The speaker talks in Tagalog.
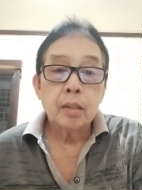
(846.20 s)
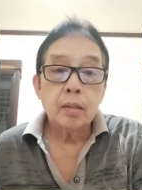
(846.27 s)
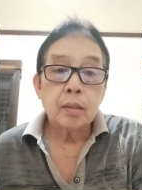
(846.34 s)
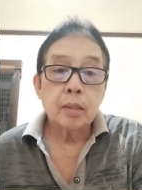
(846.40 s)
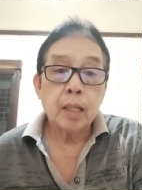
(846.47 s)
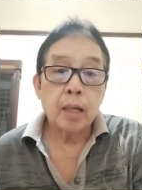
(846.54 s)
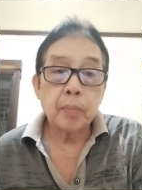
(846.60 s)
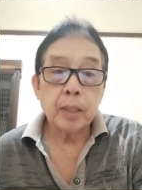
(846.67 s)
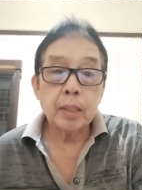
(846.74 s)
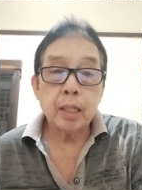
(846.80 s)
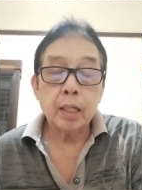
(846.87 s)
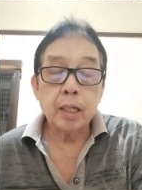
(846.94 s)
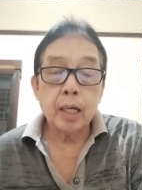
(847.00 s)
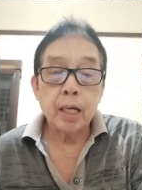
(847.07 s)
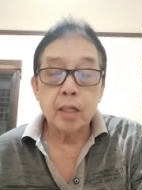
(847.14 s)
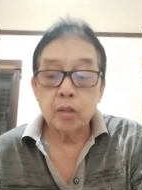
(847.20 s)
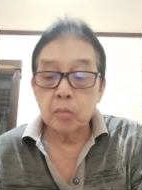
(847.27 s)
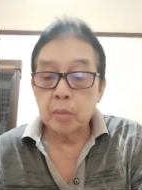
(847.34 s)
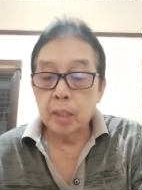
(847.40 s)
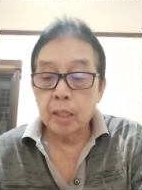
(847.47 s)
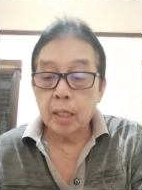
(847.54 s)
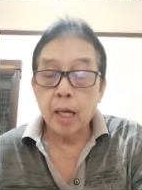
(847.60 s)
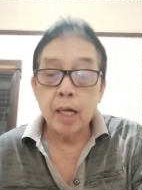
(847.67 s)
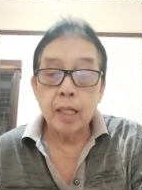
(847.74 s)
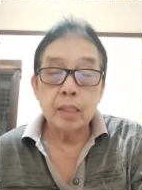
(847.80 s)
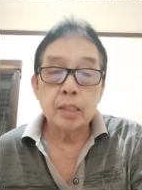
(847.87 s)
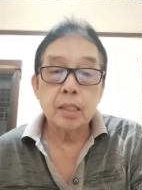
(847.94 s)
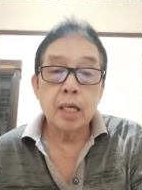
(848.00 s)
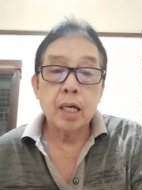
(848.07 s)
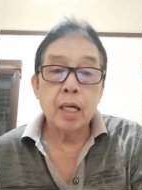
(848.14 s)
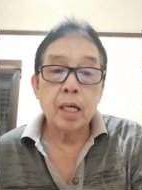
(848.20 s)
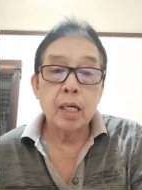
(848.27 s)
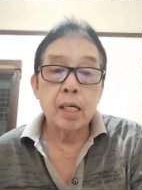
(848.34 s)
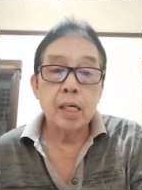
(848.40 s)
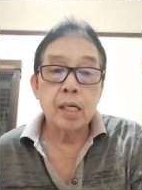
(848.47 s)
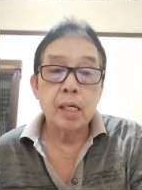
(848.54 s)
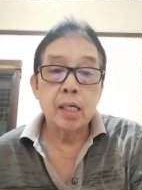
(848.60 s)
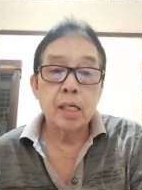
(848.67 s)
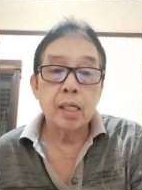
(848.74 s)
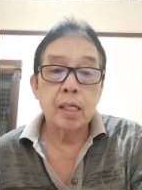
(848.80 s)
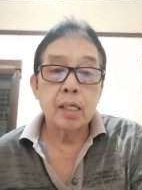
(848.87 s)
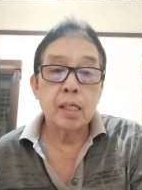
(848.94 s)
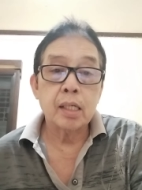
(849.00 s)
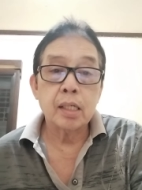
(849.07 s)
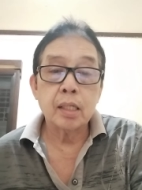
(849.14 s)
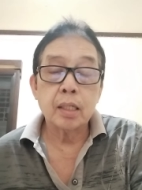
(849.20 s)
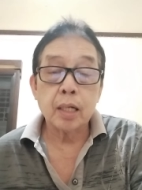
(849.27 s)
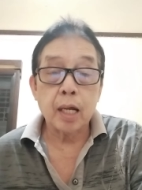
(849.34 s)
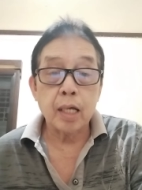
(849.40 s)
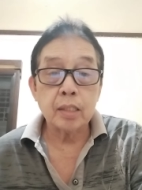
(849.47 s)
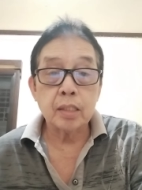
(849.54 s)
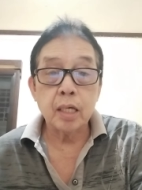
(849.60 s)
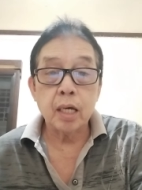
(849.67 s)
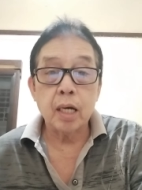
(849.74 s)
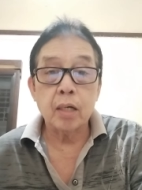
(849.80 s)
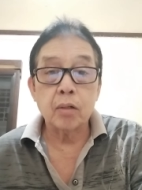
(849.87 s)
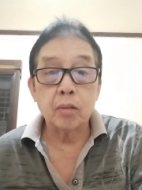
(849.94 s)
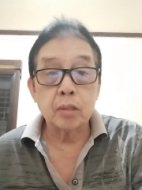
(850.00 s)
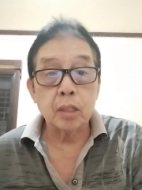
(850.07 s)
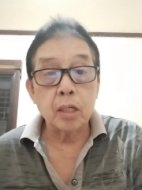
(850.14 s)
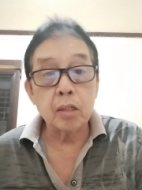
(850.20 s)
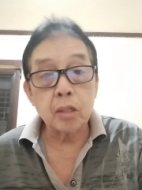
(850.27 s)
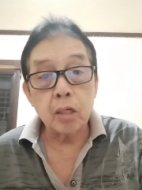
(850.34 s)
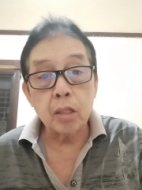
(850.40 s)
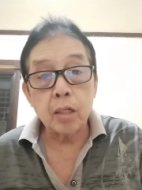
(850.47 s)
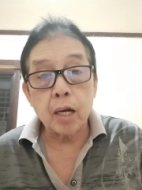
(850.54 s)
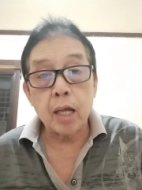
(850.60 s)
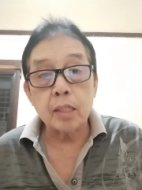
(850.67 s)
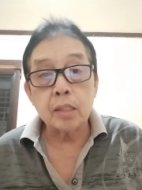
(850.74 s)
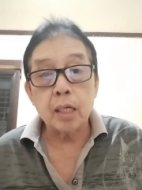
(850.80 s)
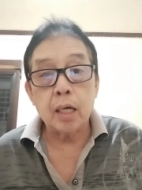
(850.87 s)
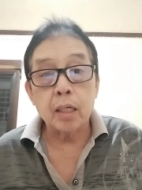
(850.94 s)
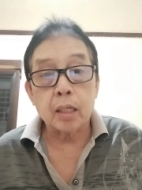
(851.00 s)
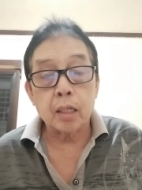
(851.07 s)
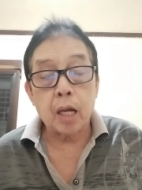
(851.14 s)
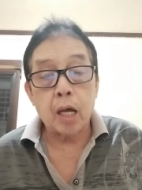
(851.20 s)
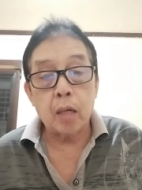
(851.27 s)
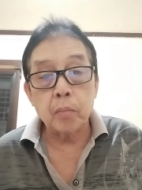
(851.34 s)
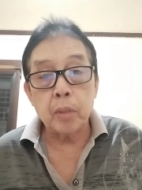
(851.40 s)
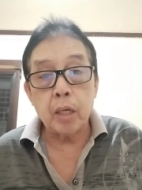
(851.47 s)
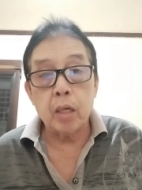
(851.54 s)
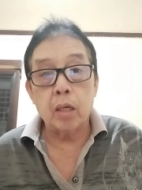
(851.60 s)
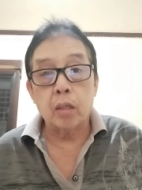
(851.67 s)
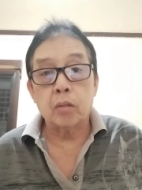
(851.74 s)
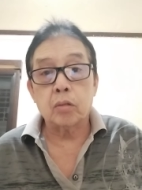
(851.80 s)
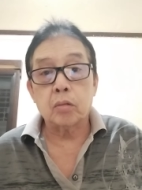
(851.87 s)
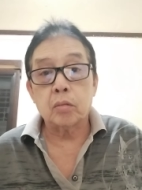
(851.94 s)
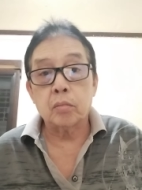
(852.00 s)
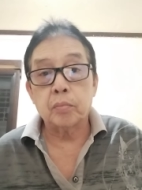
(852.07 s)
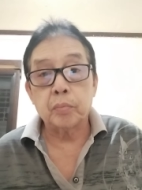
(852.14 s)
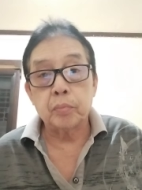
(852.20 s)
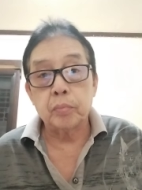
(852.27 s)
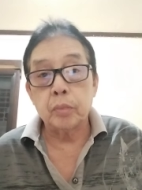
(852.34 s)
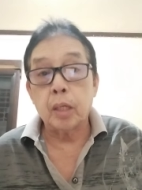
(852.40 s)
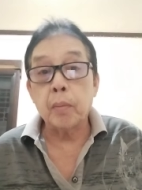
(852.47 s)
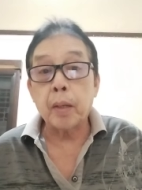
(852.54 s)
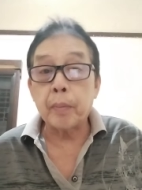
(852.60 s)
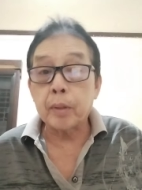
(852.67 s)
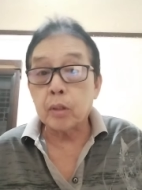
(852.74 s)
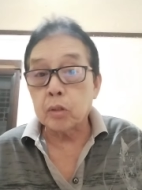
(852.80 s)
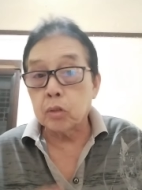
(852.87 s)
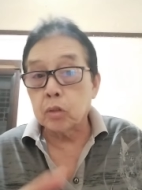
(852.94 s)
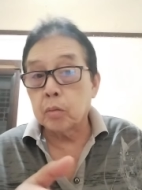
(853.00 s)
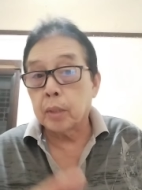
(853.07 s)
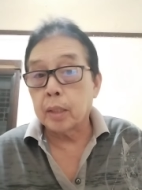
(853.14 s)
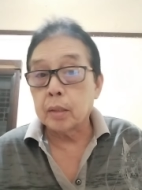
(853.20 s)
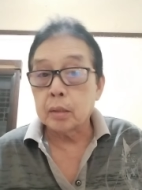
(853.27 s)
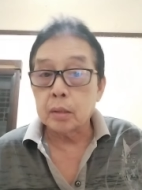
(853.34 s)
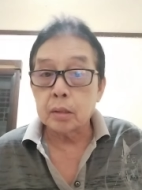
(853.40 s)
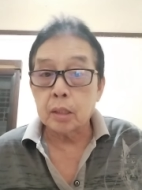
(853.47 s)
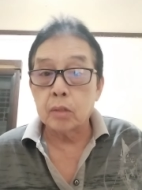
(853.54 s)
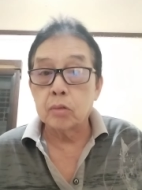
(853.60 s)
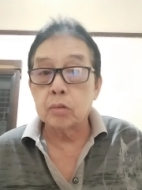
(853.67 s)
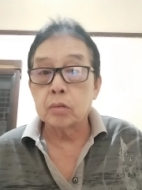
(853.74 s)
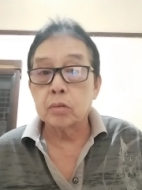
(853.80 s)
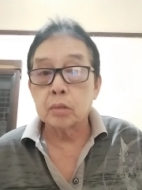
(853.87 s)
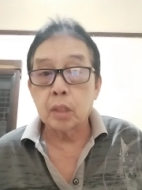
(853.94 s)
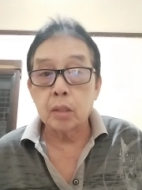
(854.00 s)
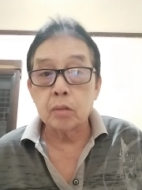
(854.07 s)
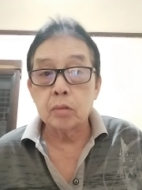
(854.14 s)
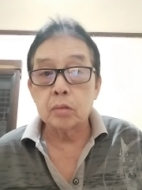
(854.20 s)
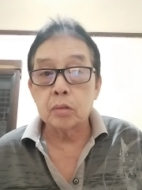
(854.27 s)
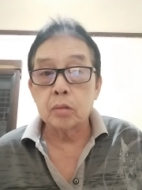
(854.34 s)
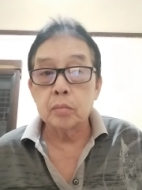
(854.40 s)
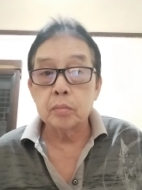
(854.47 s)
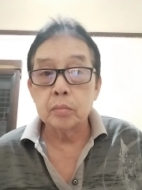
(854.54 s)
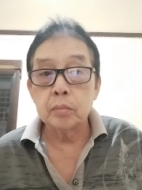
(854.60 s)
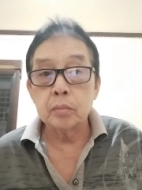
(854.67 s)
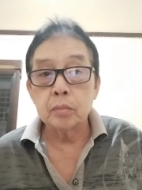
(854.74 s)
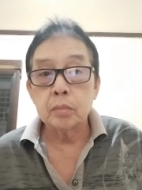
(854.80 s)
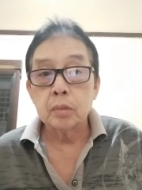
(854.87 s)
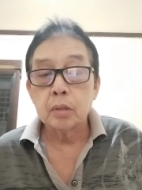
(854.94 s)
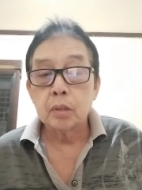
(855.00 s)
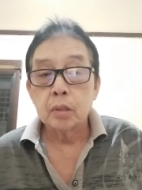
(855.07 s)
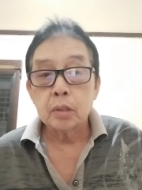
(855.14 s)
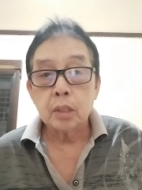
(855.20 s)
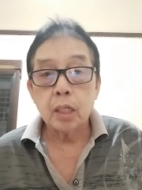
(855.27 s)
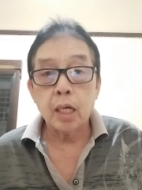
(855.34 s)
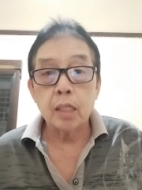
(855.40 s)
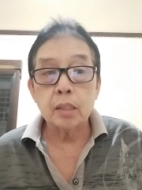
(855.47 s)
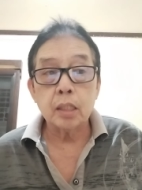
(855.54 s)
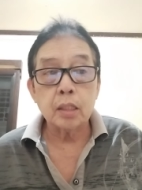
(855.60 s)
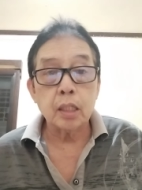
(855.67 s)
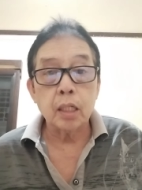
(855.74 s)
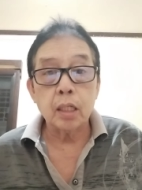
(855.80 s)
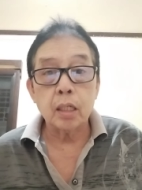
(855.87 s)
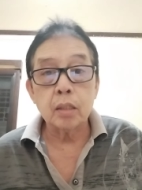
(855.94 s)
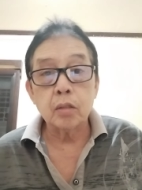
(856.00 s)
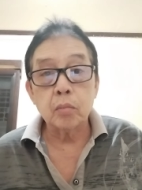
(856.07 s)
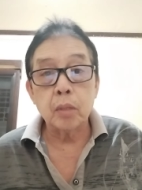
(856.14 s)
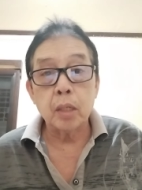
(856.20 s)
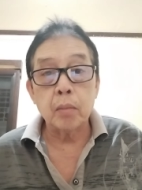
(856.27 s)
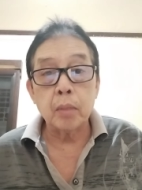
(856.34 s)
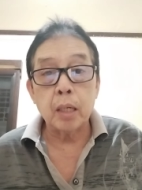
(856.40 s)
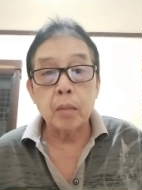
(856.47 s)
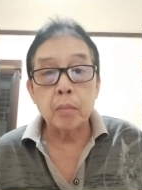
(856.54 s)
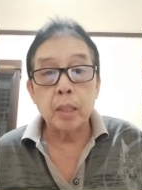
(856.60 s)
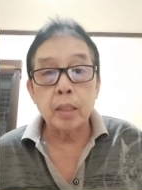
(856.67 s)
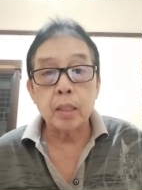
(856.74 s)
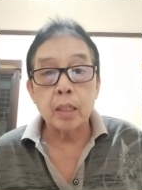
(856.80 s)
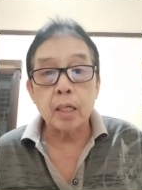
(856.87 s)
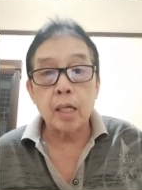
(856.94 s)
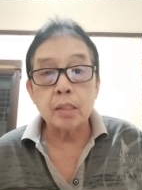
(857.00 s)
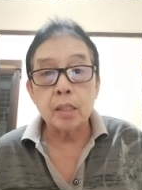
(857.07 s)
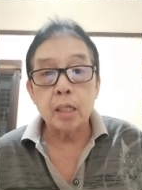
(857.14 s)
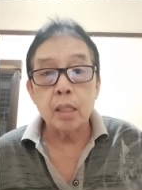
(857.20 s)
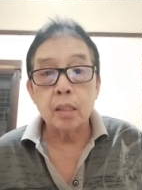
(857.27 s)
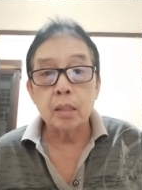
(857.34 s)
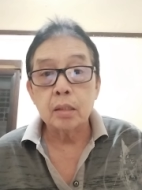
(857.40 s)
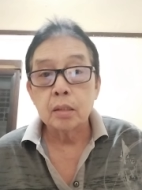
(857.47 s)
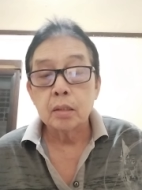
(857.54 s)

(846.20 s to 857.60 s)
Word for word: Dapat kagaya ng mga rally sa Russia. O, tengel, Russia, grabe. Napapanood nyo ba sa, sa YouTube? Russia, talagang yung mga mamayan ng Russia,